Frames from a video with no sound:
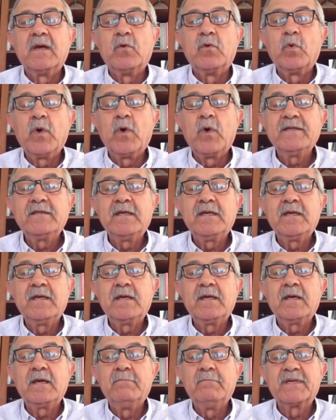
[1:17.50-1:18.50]

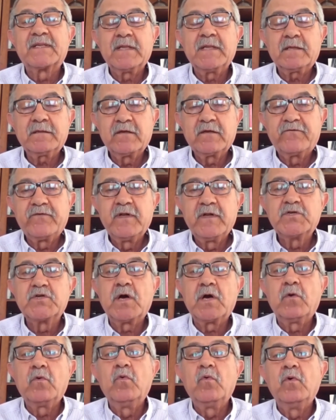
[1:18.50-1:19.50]
وهيدي بتلطف
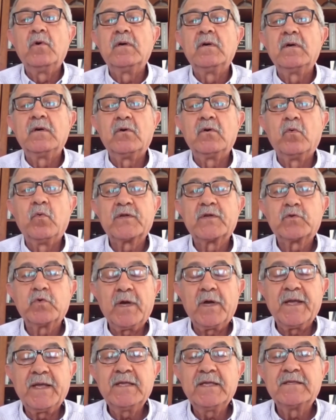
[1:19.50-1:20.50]
الجو
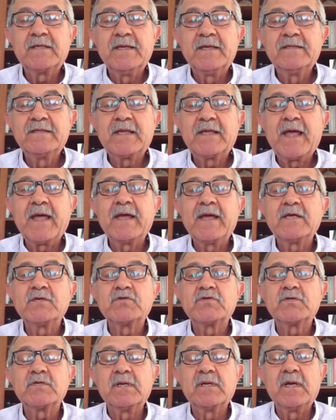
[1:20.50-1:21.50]
وتعيد
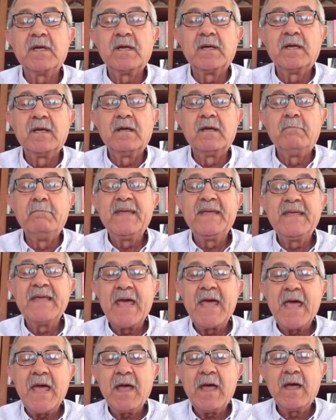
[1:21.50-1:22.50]
إنتاج
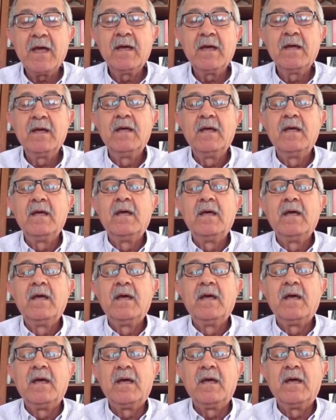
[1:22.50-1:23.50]
مياه
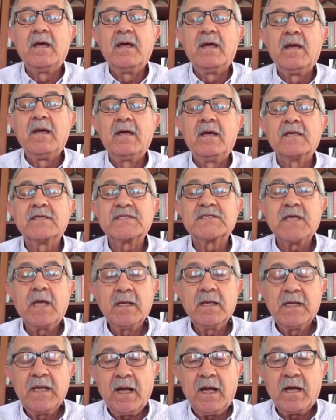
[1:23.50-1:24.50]
آه،
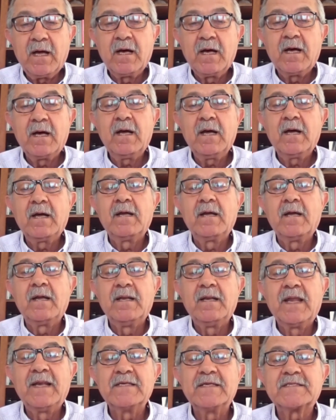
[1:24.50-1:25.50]
صالحه
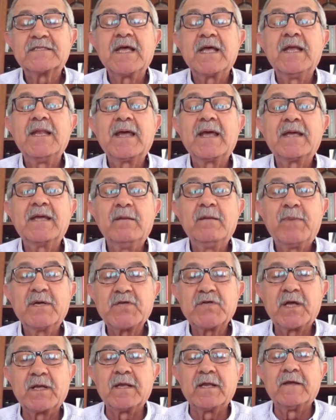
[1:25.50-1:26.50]
للاستهلاك
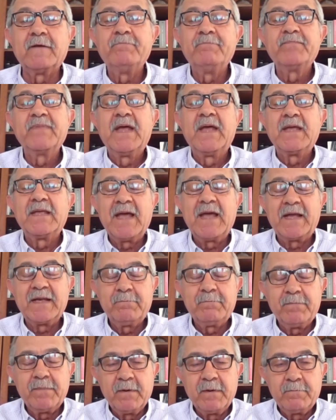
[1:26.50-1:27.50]
البشري
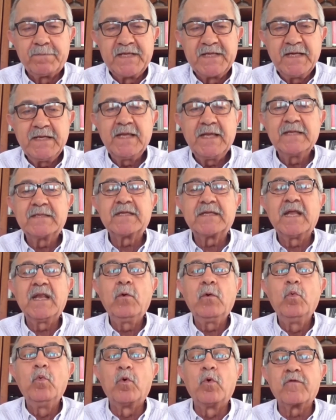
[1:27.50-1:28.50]
يعني بتنهي
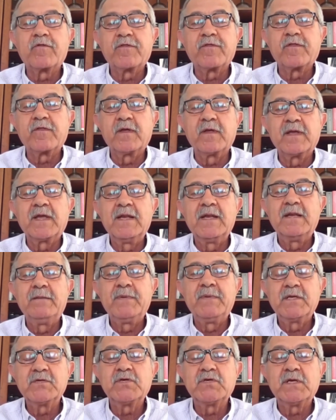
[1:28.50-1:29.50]
التلوث يلي
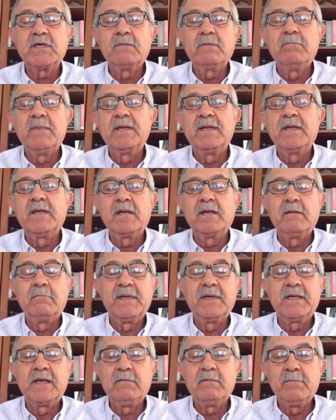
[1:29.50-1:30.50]
بيجي من
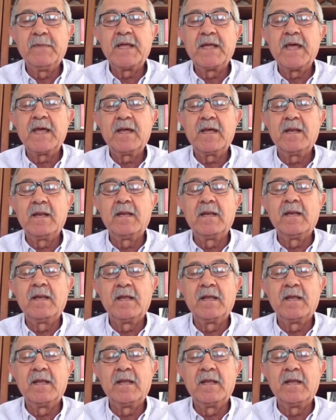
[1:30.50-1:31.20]
من المياه